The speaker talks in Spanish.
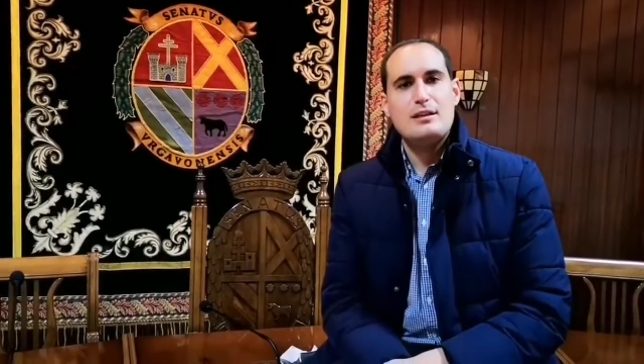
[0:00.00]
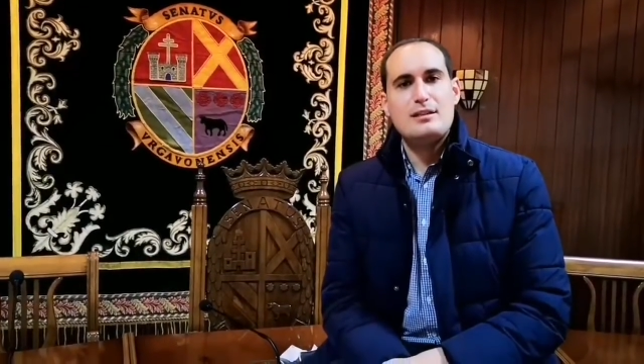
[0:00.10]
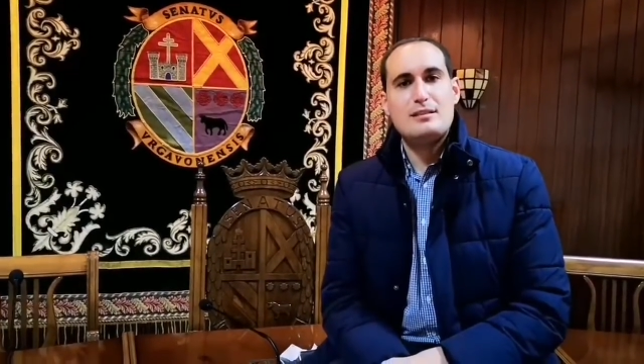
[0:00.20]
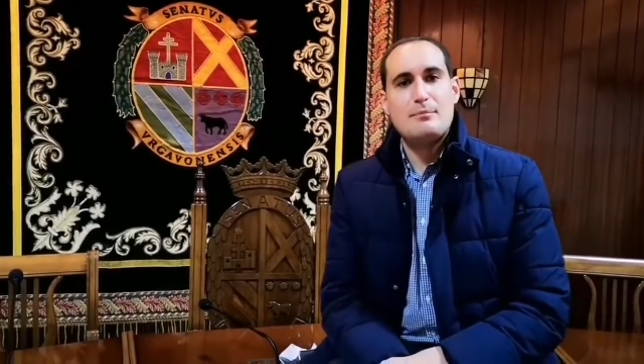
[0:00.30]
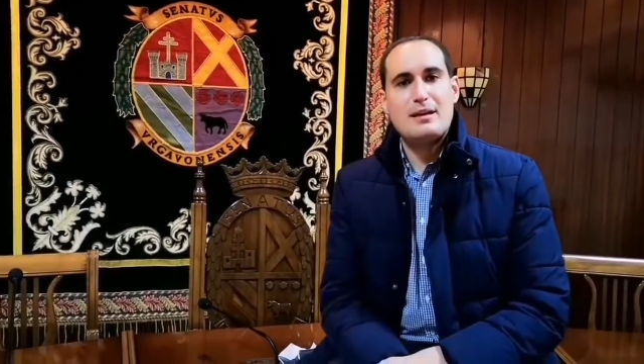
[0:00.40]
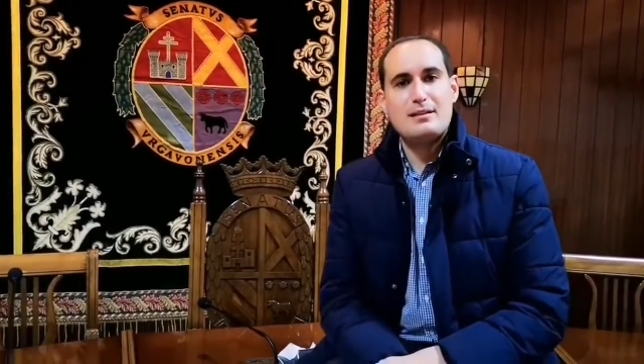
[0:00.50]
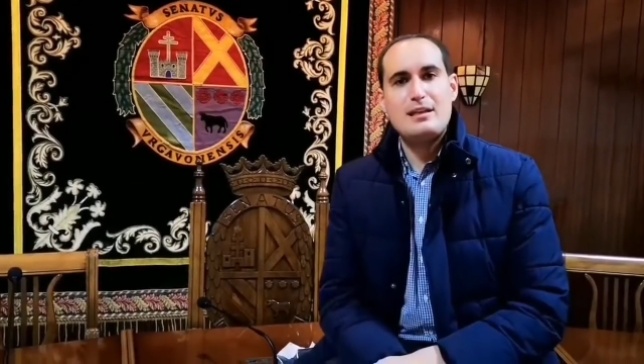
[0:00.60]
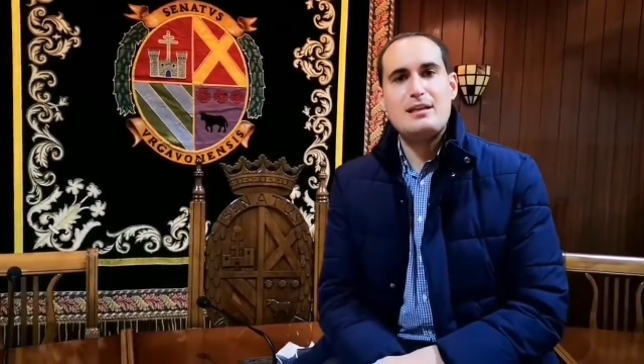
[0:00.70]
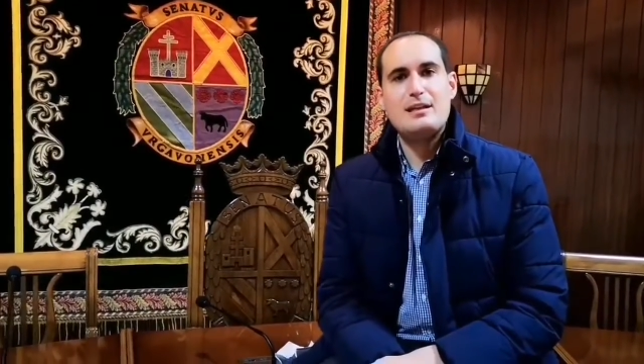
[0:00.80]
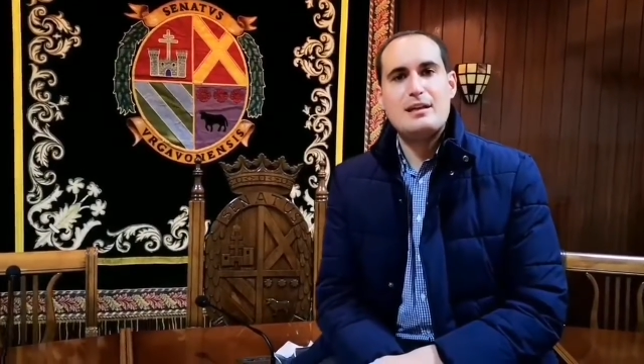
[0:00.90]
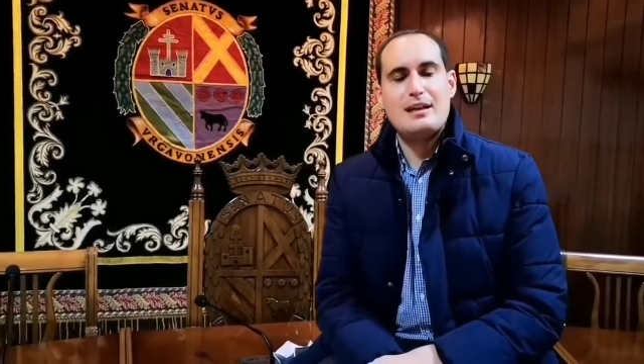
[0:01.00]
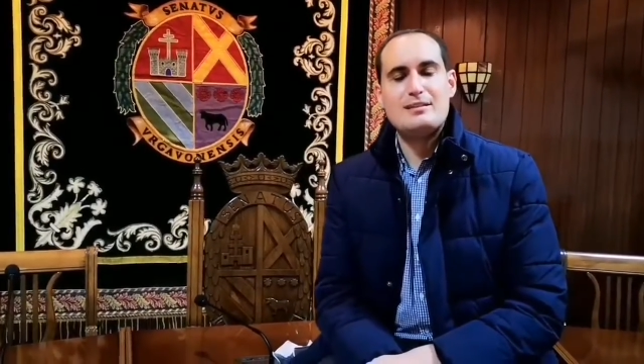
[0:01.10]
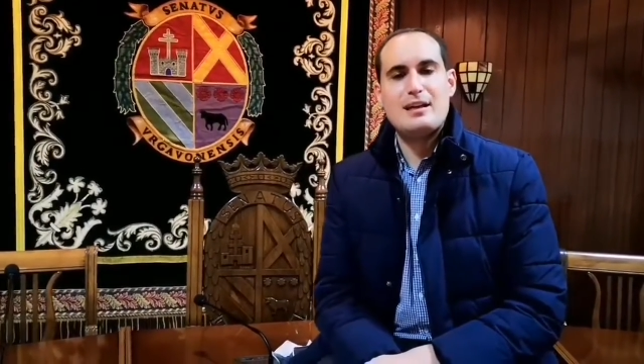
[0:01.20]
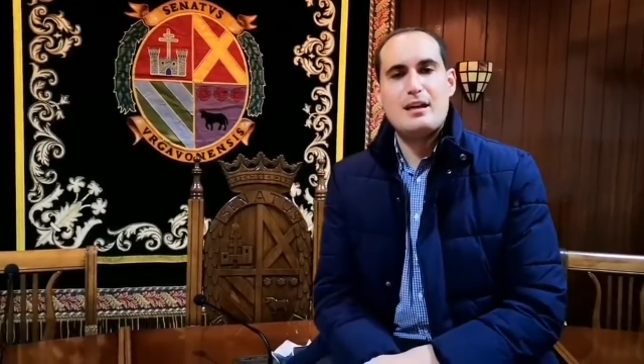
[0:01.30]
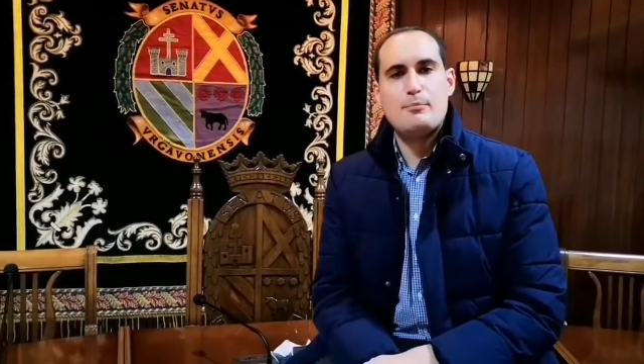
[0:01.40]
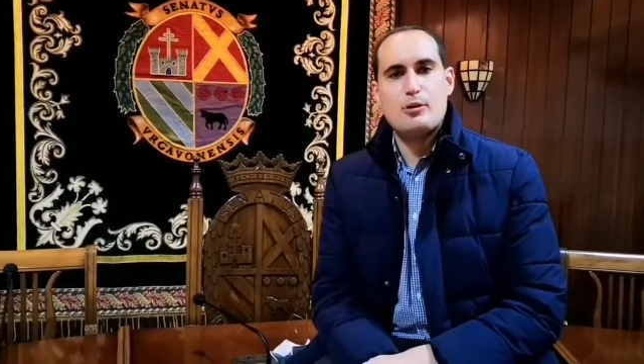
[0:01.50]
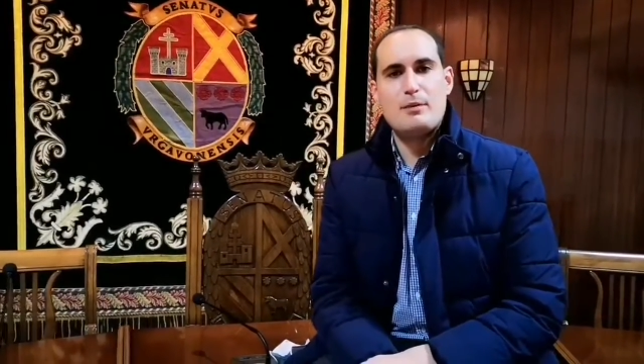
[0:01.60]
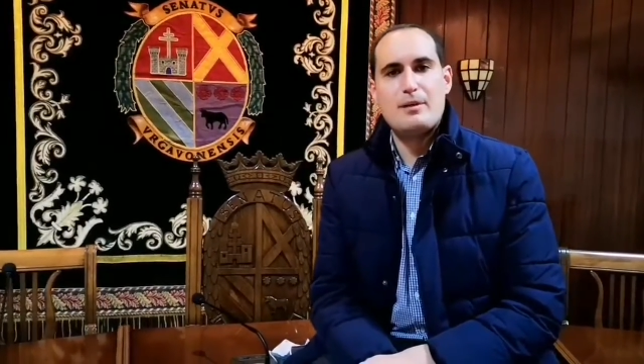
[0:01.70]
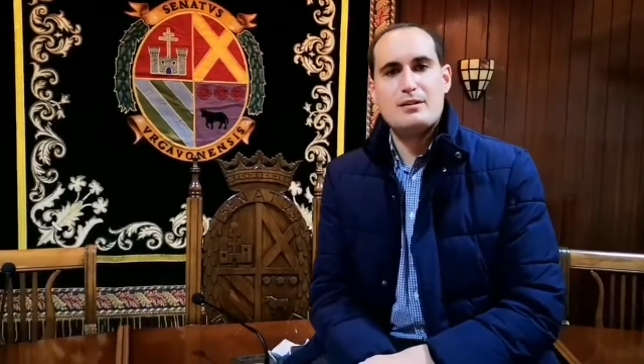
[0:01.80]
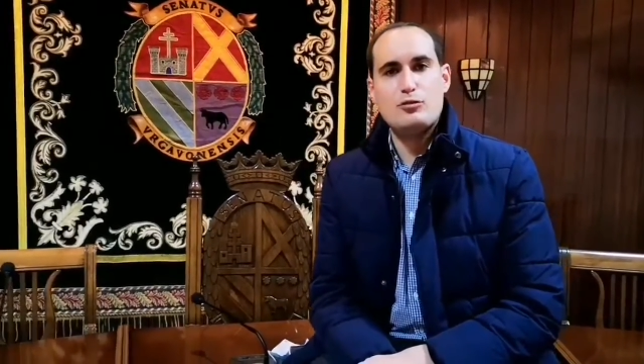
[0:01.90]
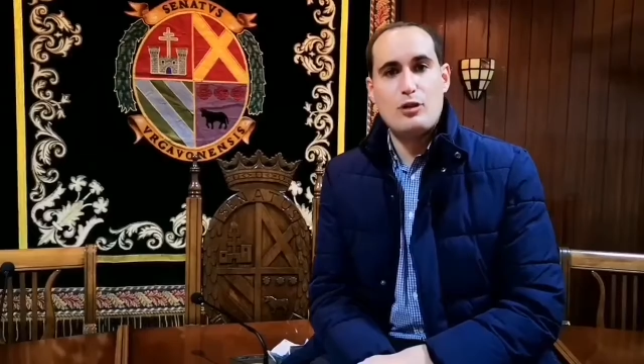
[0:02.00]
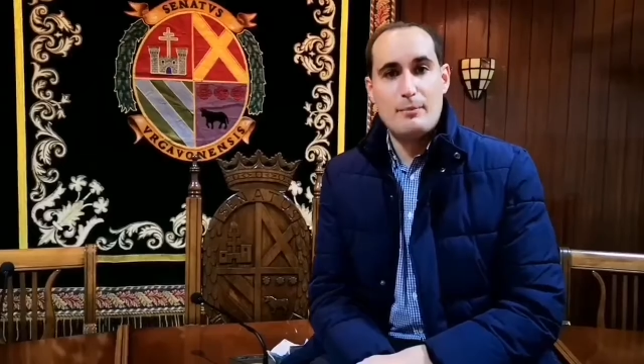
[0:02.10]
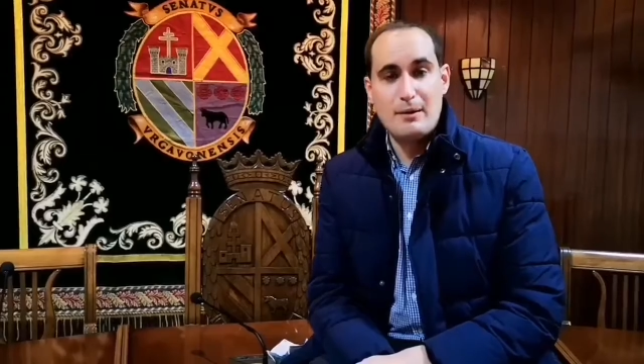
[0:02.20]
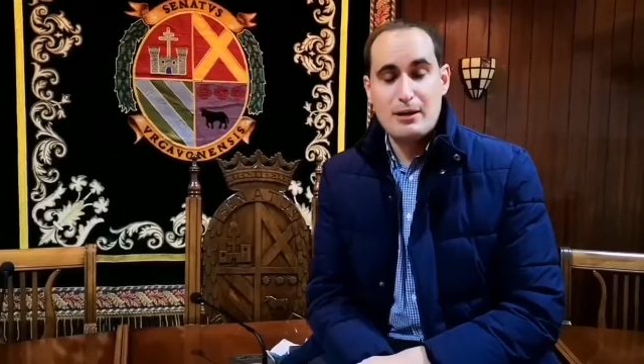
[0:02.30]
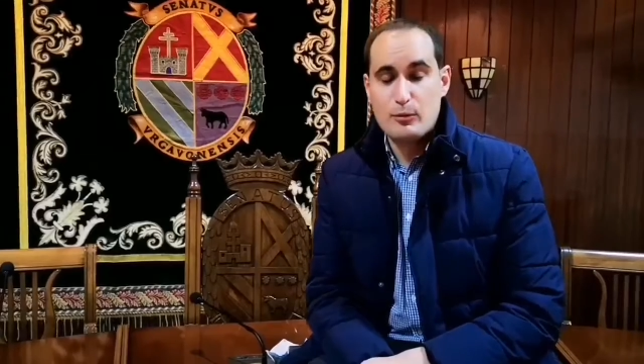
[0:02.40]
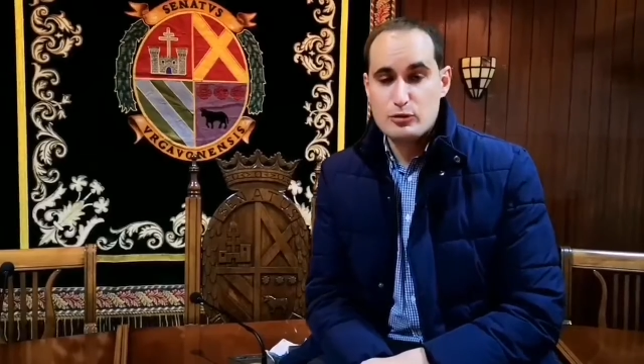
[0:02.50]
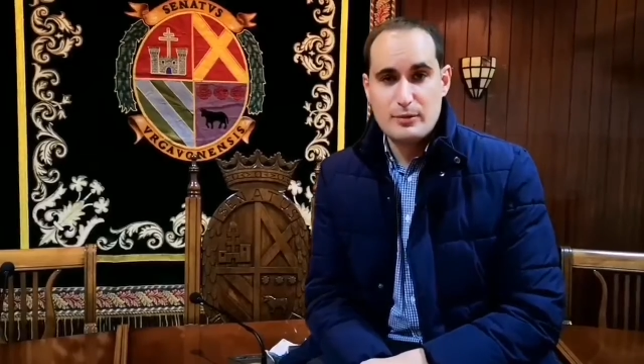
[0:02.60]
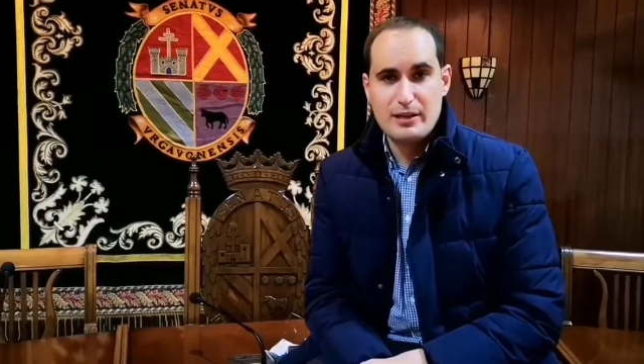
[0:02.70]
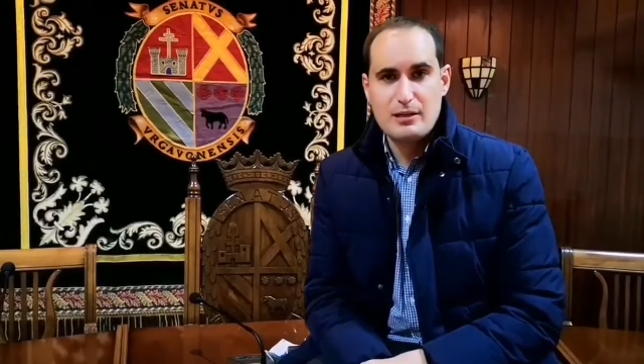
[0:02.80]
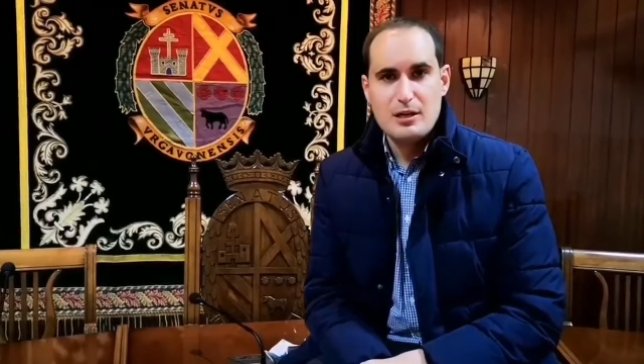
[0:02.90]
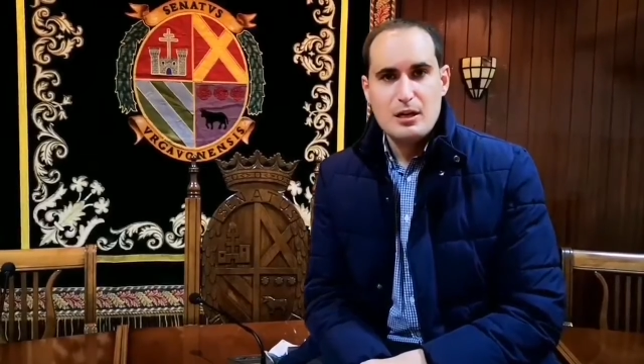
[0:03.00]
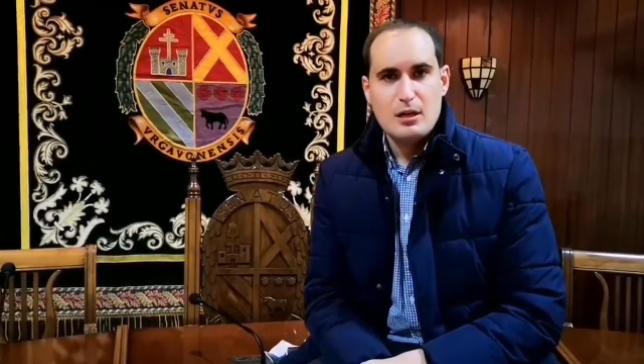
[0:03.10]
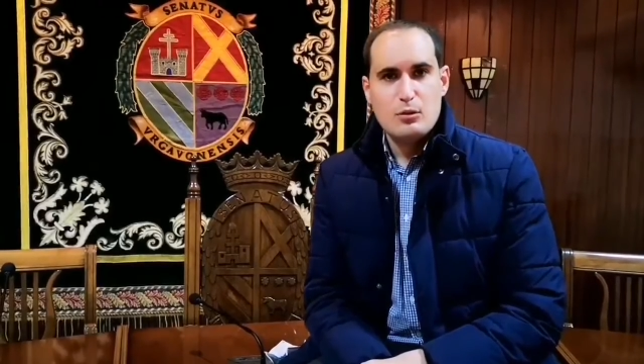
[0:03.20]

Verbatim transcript: de San Martín gracias al programa Ciudad Amable. Como sabéis,